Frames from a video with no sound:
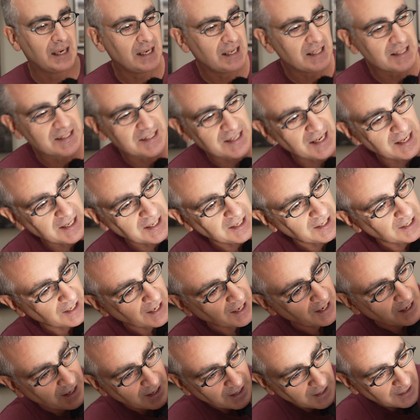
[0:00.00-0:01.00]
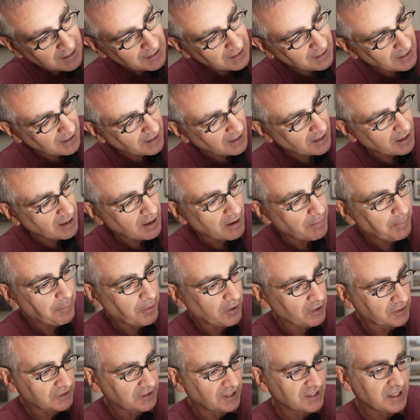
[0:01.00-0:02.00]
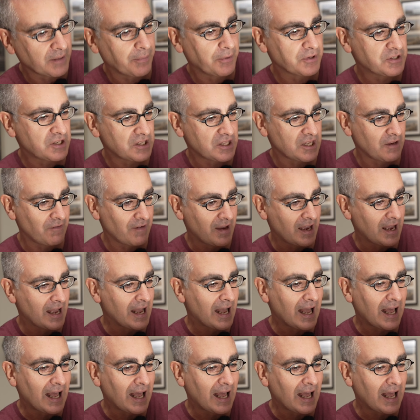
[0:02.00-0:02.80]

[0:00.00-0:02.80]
inserire il porta diapositive